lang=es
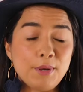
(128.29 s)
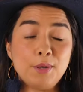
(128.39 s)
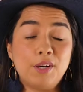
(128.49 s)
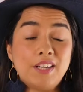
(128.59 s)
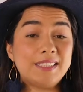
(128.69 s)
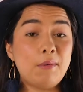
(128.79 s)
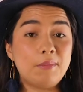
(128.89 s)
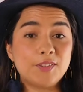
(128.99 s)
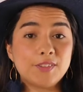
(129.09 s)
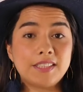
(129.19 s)
pero bueno, en ese
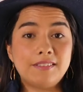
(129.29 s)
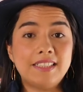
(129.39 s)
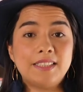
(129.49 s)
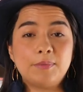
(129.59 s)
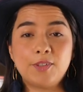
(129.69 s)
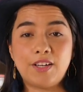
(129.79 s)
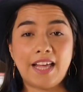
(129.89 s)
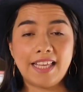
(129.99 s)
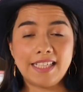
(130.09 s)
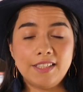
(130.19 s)
momento estaba
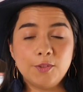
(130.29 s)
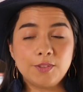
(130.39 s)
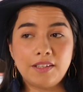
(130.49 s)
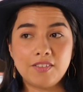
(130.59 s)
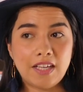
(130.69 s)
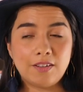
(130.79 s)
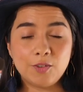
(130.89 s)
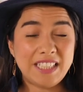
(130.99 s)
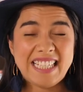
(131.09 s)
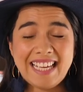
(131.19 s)
decepcionada y no sabía,
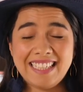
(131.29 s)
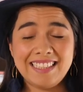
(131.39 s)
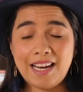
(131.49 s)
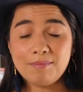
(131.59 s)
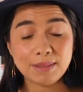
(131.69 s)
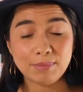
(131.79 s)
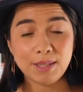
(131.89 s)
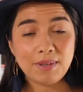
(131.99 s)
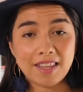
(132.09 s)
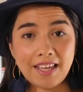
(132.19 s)
no tenía la más
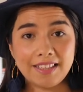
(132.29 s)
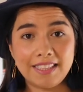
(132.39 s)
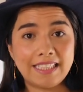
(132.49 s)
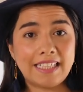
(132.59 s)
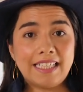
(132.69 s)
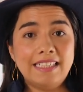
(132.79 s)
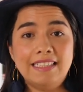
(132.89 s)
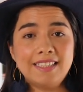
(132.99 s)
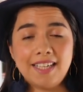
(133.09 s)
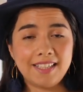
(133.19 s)
mínima idea de que
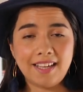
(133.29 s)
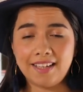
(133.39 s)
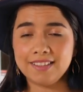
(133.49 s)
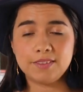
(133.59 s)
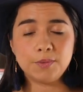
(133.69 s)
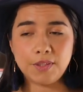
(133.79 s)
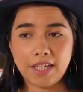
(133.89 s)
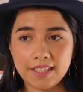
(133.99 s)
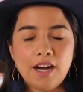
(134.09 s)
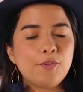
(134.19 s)
quería
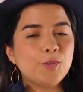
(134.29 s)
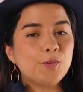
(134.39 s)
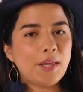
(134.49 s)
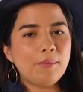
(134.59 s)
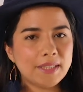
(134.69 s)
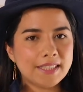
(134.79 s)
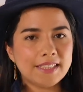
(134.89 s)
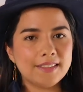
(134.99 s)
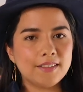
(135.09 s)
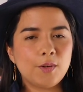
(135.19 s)
estudiar. Afortunadamente,
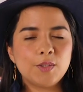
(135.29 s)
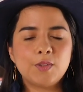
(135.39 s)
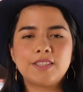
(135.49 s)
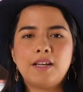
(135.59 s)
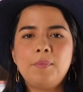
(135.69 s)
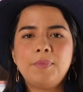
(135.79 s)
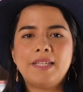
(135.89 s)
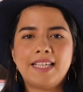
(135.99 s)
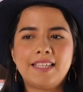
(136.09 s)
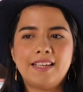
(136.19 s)
cuando estaba
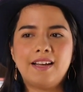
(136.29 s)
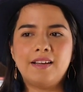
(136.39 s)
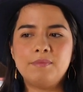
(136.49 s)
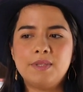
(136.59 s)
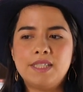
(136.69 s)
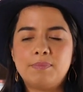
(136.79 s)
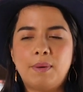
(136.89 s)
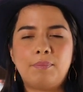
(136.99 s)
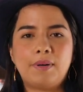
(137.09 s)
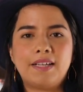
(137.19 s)
pequeña, mis
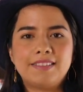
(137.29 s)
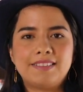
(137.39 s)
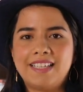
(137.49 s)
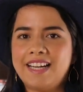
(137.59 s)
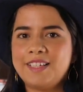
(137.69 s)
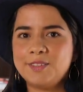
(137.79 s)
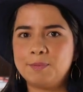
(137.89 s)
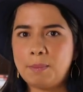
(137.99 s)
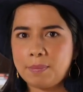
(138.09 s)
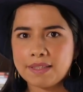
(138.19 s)
papás eran esos
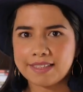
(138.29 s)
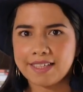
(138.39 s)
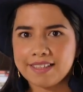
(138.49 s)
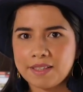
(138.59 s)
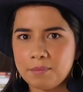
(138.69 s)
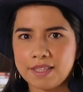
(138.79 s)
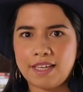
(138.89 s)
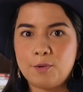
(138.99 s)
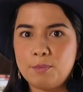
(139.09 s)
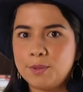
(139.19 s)
papás que te
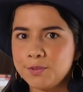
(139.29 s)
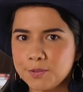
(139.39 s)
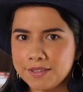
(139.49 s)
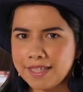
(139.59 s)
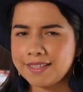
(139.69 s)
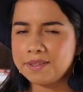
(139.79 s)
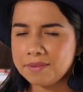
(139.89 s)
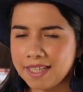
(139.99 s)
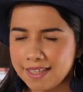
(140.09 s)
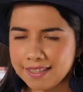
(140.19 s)
meten a un montón de
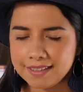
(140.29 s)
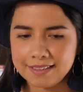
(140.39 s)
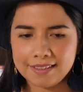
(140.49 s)
actividades.